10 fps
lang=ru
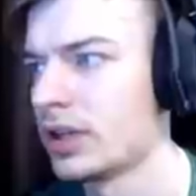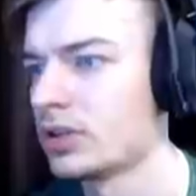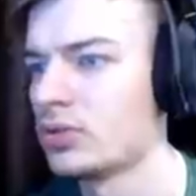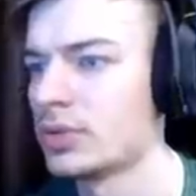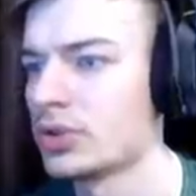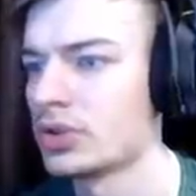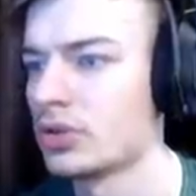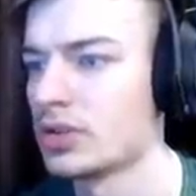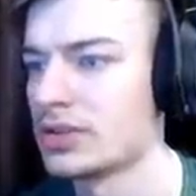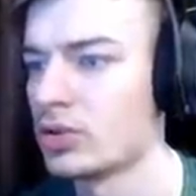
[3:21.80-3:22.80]
думаю,
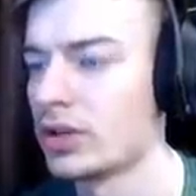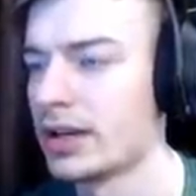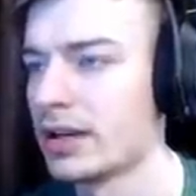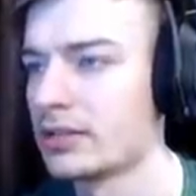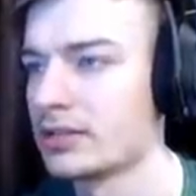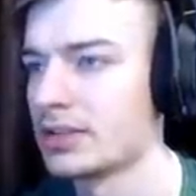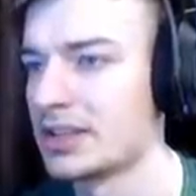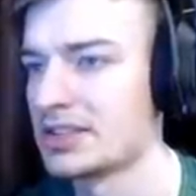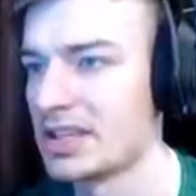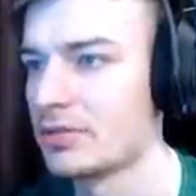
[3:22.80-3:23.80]
что столько,
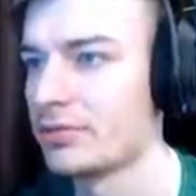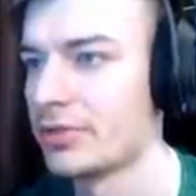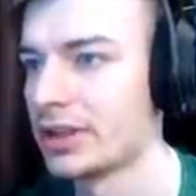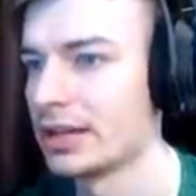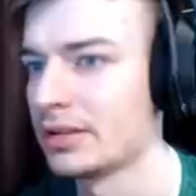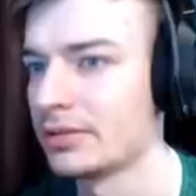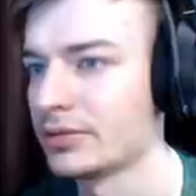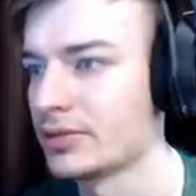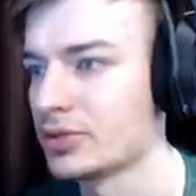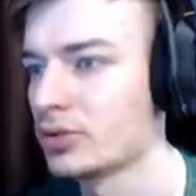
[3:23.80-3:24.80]
так скажем, фанатов
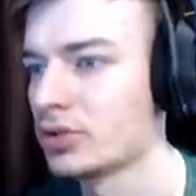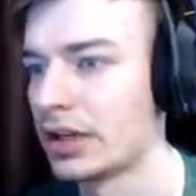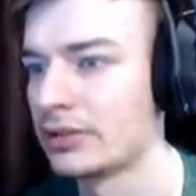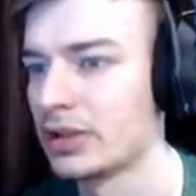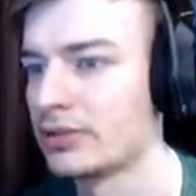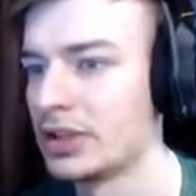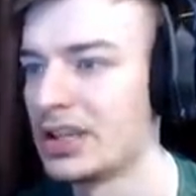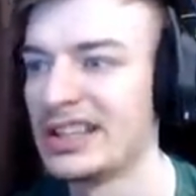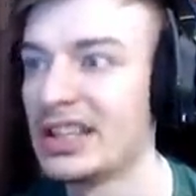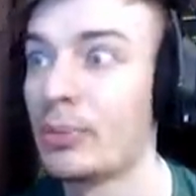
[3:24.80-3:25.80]
ждут Half-Life
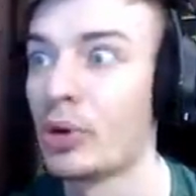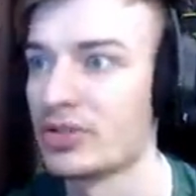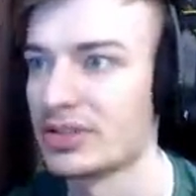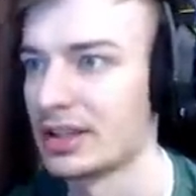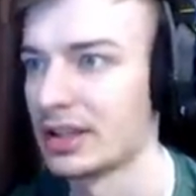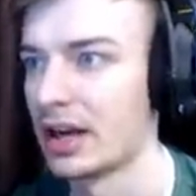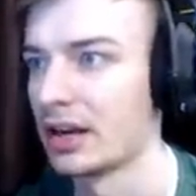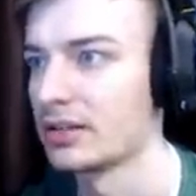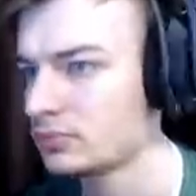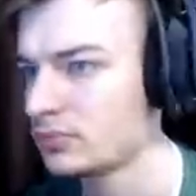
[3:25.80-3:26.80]
3 не просто так.
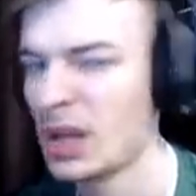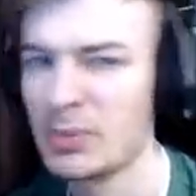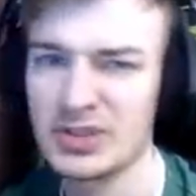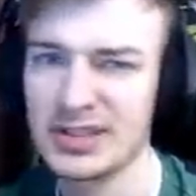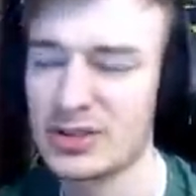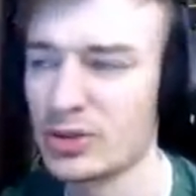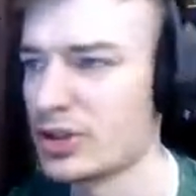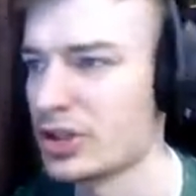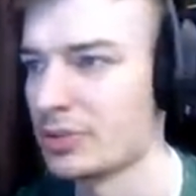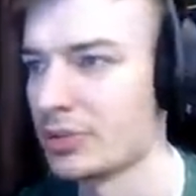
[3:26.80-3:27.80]
А просто
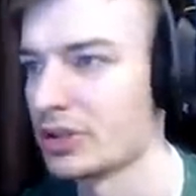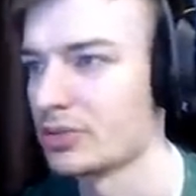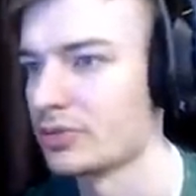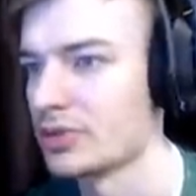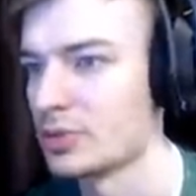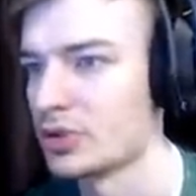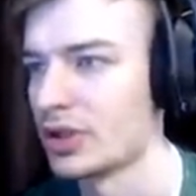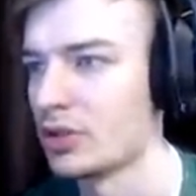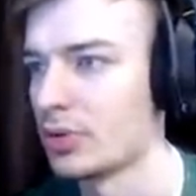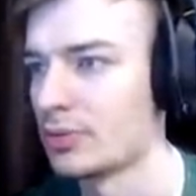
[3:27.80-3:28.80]
консольщики, поэтому, возможно,
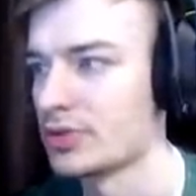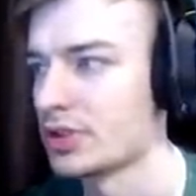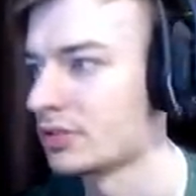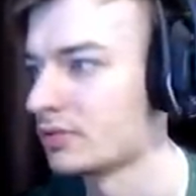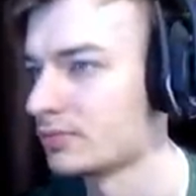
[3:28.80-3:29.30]
я ее пропустил.